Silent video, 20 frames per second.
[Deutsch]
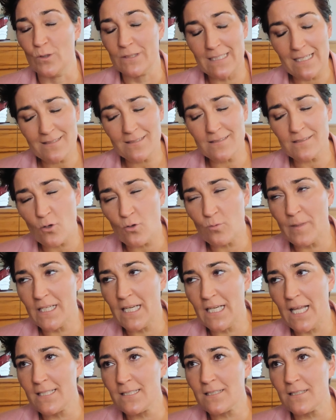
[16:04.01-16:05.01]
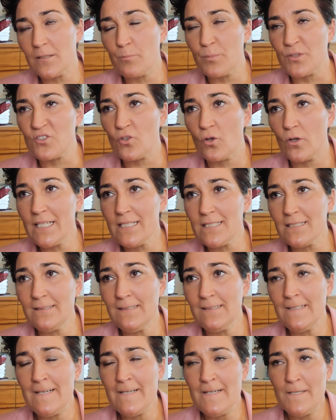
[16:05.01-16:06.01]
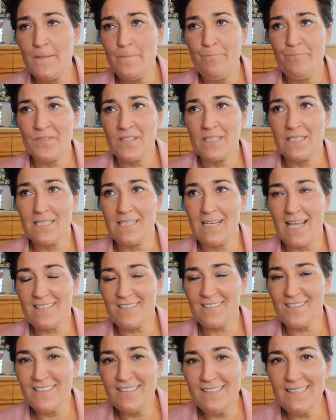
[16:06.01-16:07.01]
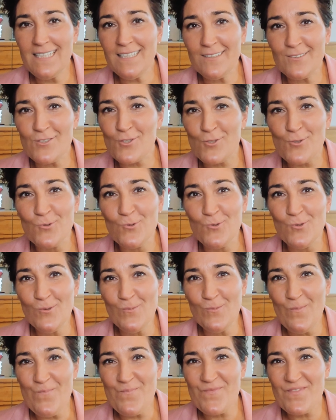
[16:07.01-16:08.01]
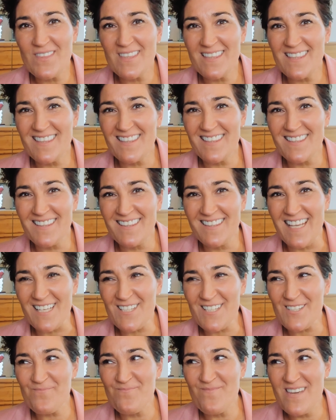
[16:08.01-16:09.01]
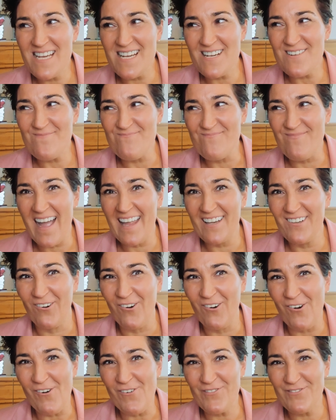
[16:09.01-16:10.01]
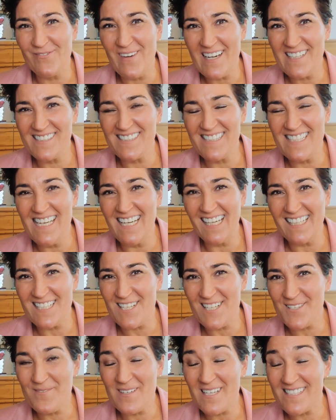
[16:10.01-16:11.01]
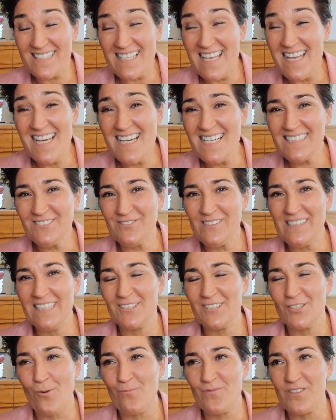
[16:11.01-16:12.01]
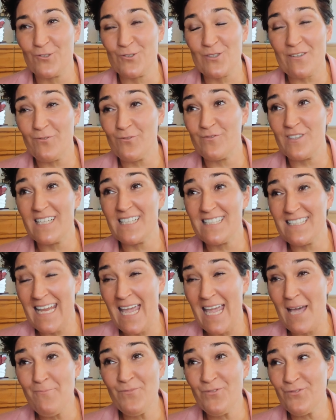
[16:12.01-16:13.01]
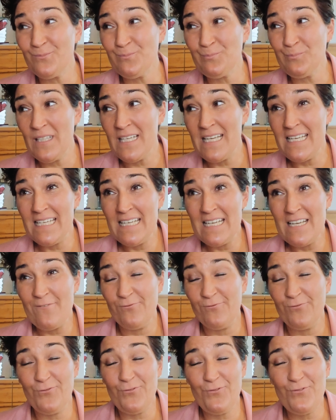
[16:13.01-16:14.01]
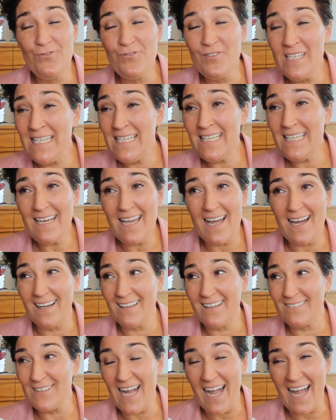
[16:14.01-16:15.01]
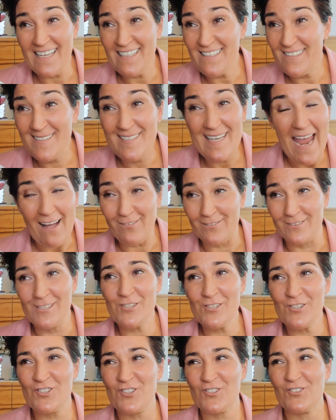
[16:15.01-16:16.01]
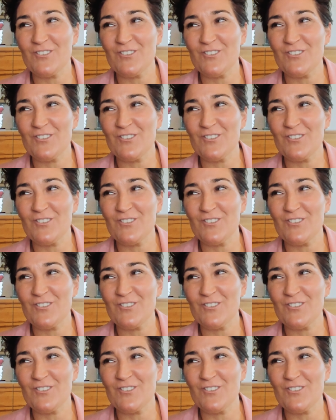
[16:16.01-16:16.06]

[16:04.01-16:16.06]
Und das ist auch mein Antrieb bis heute. Mhm. Ich lasse nie zu, dass mir mein Hof, meine Tiere, dass mir das irgendwie genommen wird. Und dafür werde ich kämpfen wie ein Derwisch.